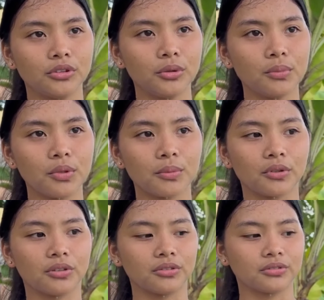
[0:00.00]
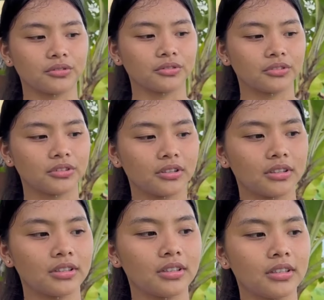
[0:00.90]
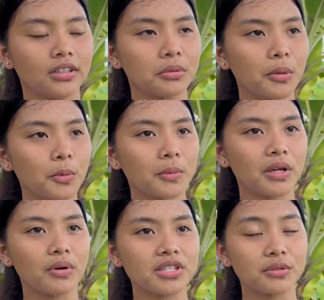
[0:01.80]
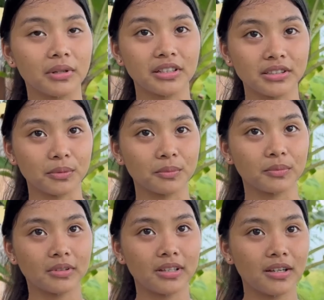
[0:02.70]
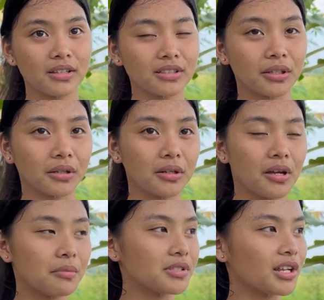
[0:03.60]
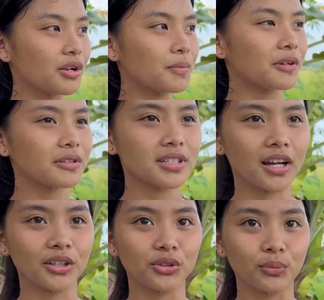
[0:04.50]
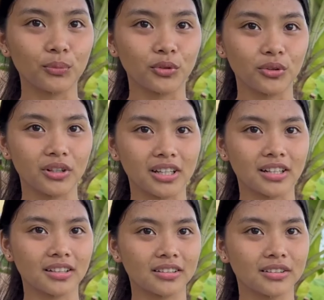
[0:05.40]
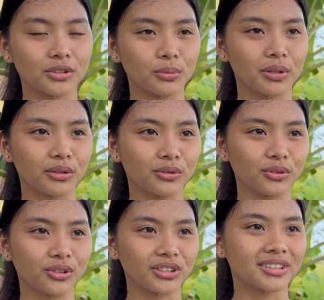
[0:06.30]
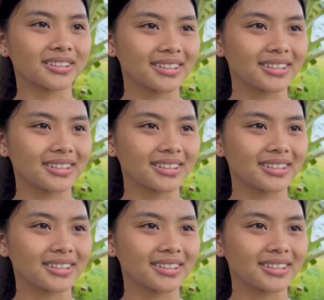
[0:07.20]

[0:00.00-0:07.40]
Siyempre po, ano, hindi mo po maiwasan mag-isip sa pasalo pag sa gantong pong lugar. Sobrang oh. lungkot.